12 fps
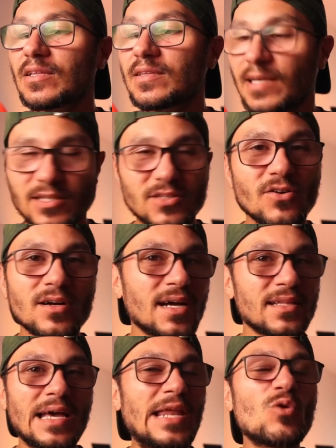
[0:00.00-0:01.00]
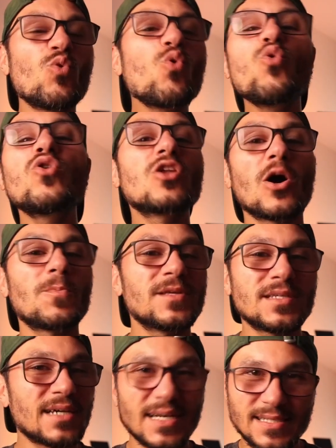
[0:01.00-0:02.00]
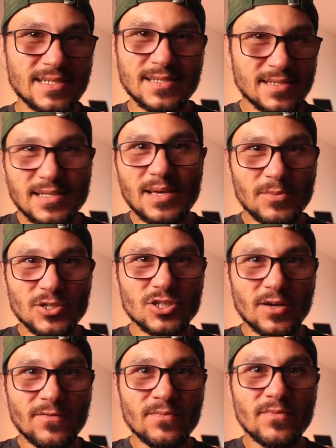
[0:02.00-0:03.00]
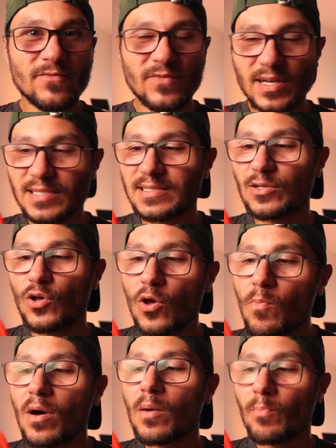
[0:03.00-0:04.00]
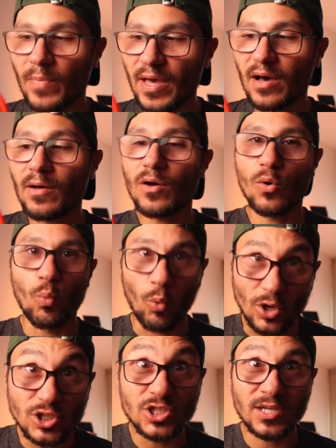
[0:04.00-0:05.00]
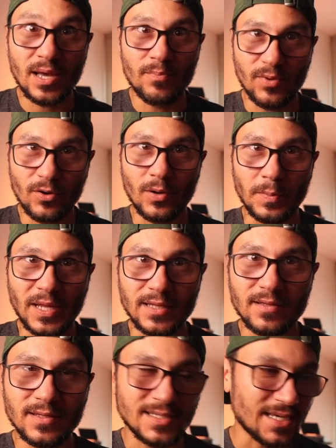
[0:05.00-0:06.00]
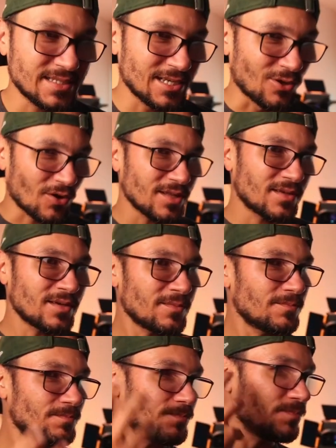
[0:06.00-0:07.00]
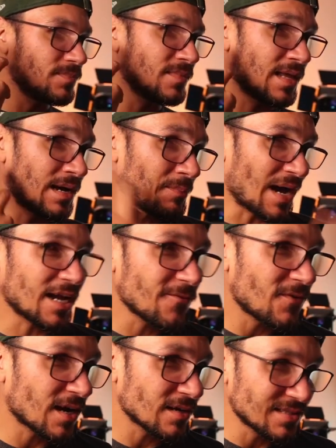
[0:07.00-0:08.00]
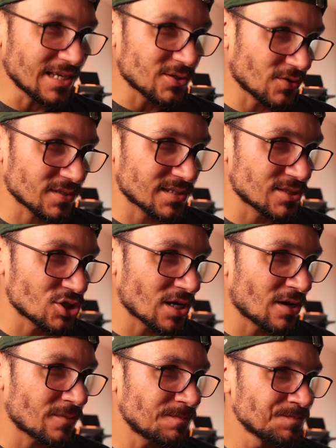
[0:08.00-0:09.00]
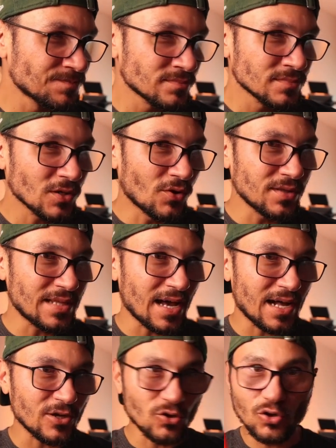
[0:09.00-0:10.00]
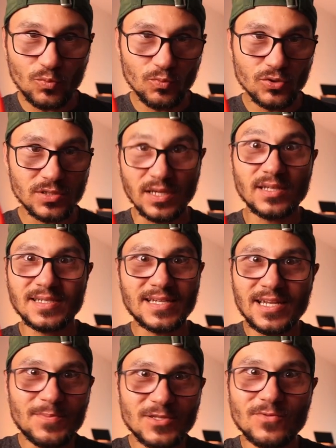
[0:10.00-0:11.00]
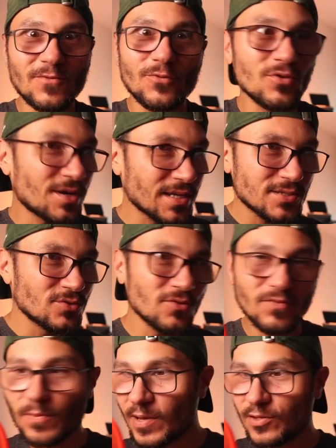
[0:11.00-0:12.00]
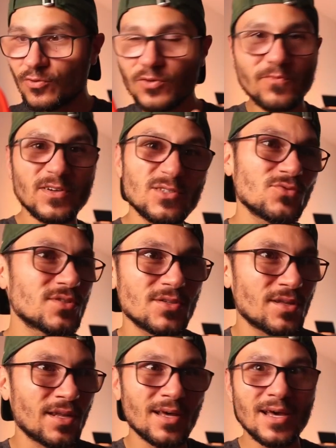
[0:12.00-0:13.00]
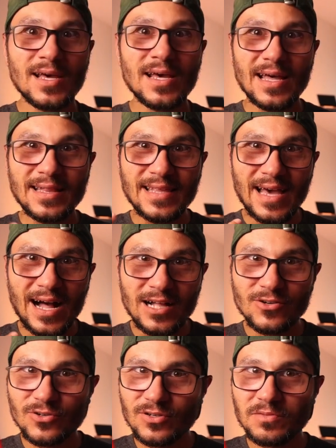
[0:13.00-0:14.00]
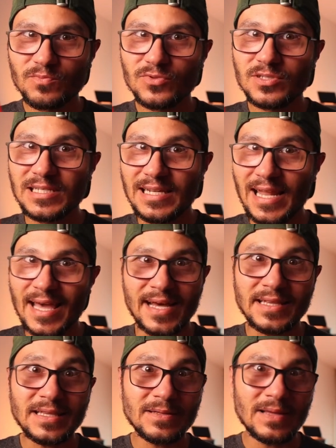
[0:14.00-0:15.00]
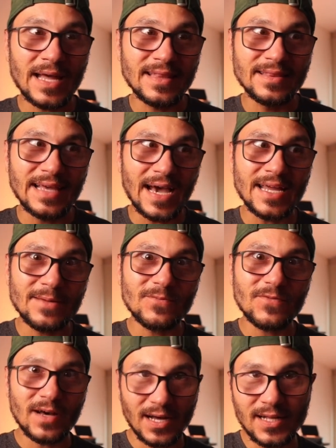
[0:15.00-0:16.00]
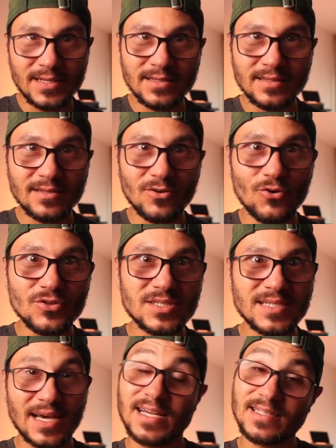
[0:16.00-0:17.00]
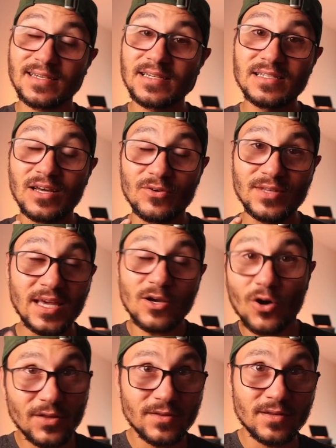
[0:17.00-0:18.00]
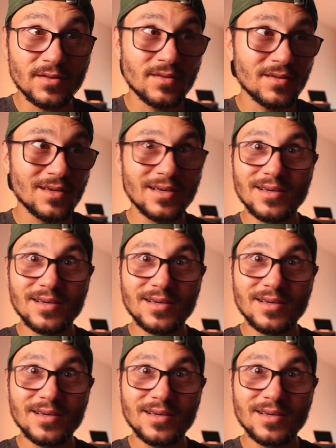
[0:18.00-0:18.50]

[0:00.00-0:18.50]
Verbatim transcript: TikTok hat ein unglaublich krasses System geschaffen, was immer mehr Watchtime bekommen hat. Das heißt, die Leute haben angefangen, TikToks zu schauen und der Algorithmus, ne, das ist ja nicht mehr so wie früher, dass du irgendwie bei YouTube versuchst, sondern der Algorithmus lernt an deinem Verhalten und zeigt dir genau den Content,